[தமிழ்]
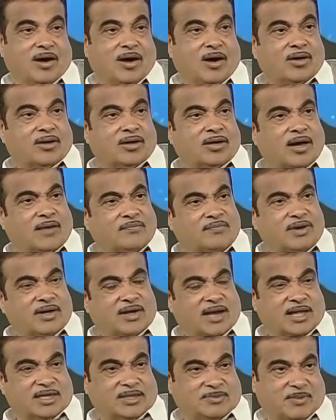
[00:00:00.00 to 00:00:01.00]

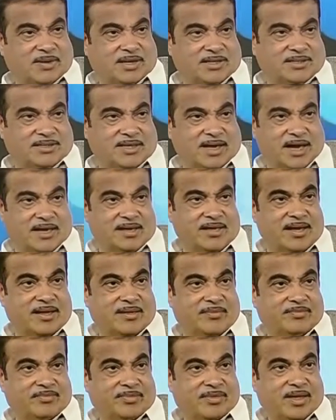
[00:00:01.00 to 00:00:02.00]
அலுவலங்களில் பணியாற்றும்
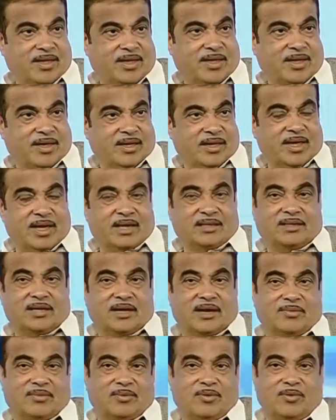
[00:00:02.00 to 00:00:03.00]
பலர் எனக்கு போன்
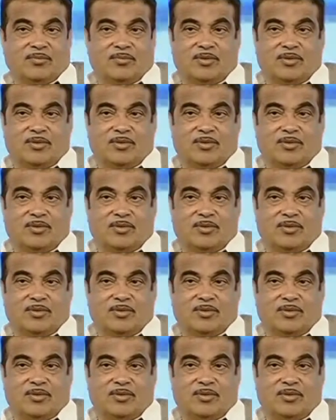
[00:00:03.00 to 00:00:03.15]
செய்து